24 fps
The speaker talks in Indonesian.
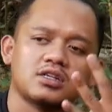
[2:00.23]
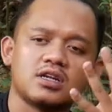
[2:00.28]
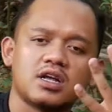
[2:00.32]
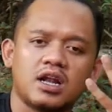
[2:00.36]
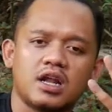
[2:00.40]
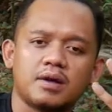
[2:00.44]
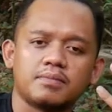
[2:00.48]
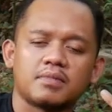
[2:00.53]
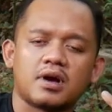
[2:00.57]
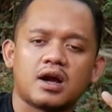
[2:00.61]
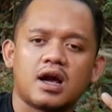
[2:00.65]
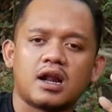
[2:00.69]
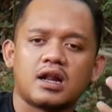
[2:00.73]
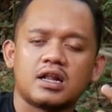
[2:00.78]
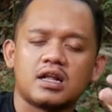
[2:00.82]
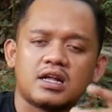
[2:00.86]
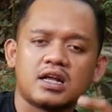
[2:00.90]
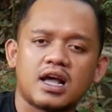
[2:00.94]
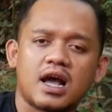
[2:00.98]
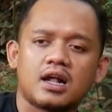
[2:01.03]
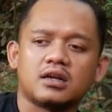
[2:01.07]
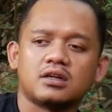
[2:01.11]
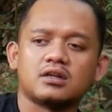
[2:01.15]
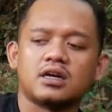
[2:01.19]
dalam
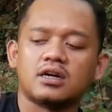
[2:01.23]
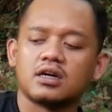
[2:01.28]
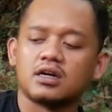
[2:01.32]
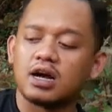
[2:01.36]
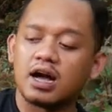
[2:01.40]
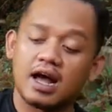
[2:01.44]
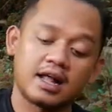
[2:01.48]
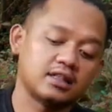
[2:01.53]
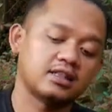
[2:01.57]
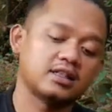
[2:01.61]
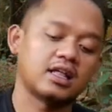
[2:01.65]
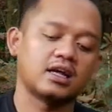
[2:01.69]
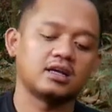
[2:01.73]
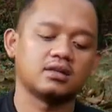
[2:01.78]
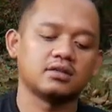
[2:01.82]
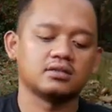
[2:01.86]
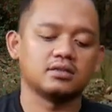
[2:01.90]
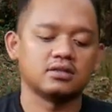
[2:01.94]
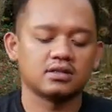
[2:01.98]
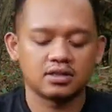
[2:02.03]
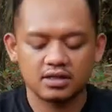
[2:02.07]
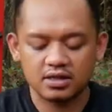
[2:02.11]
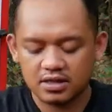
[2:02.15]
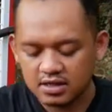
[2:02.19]
kalian eh, hunting.
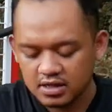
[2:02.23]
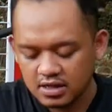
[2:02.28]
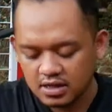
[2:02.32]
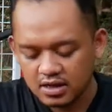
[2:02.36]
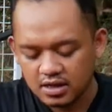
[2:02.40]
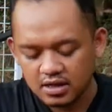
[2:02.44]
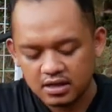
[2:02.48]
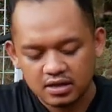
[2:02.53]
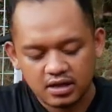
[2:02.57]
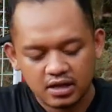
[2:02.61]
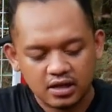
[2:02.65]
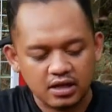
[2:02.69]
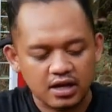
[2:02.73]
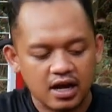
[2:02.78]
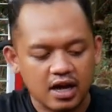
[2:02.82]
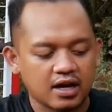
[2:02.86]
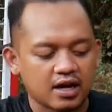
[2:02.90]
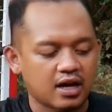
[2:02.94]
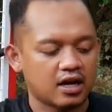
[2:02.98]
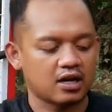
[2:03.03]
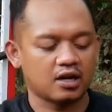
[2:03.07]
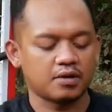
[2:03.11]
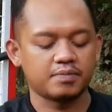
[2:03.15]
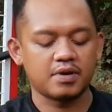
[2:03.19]
Jadi
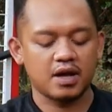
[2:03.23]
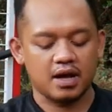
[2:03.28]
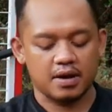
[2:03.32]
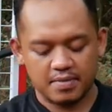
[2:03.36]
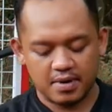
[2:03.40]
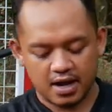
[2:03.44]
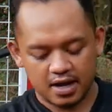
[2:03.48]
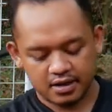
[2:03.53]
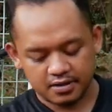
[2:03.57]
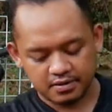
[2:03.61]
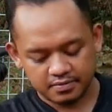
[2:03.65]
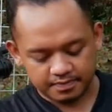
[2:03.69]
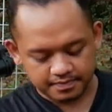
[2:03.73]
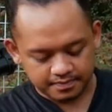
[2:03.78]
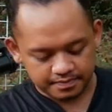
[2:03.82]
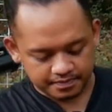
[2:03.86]
agar lebih aman.